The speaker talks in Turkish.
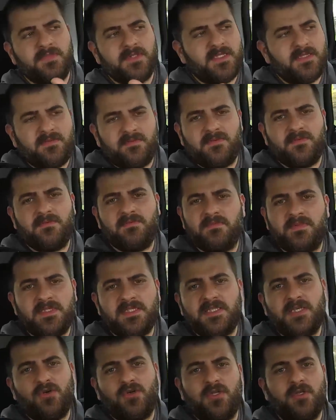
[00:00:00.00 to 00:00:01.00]
Bir, bir
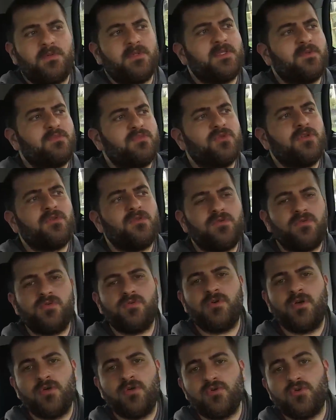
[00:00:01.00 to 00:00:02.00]
şey olabilir. Bunu
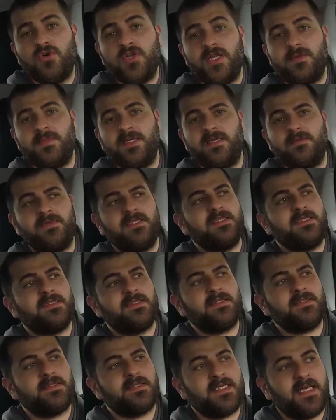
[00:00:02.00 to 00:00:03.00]

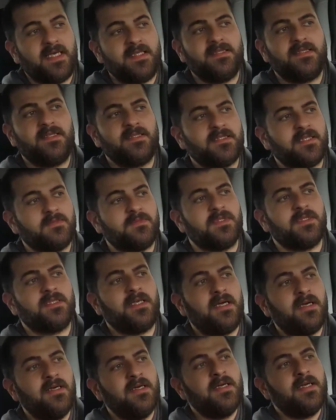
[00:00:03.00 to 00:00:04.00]
göremeyebilirsiniz kent
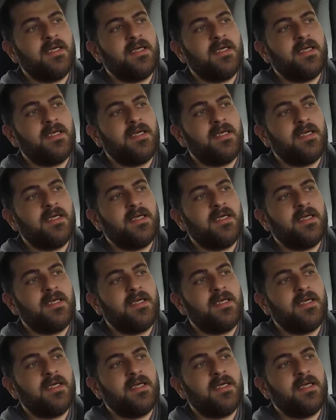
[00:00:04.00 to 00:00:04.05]
yaşamında.